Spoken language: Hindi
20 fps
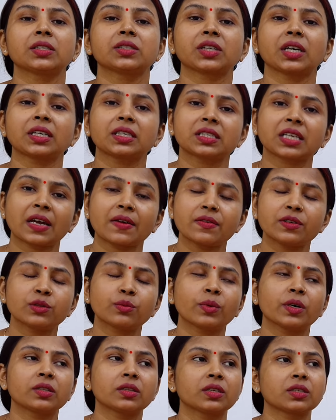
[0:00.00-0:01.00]
चाहे सेवन्थ
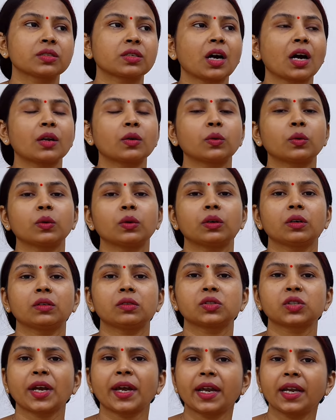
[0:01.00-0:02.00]
मंथ स्टार हो
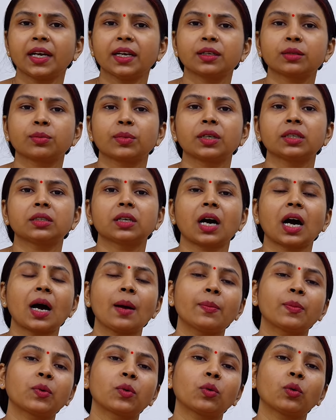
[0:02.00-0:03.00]
और चाहे एट्थ मंथ
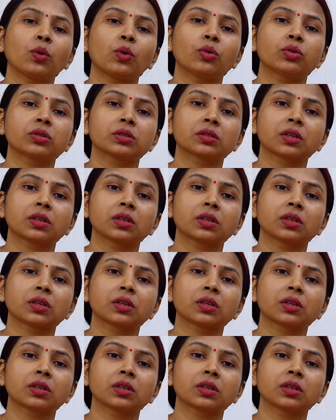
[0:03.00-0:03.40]
आपको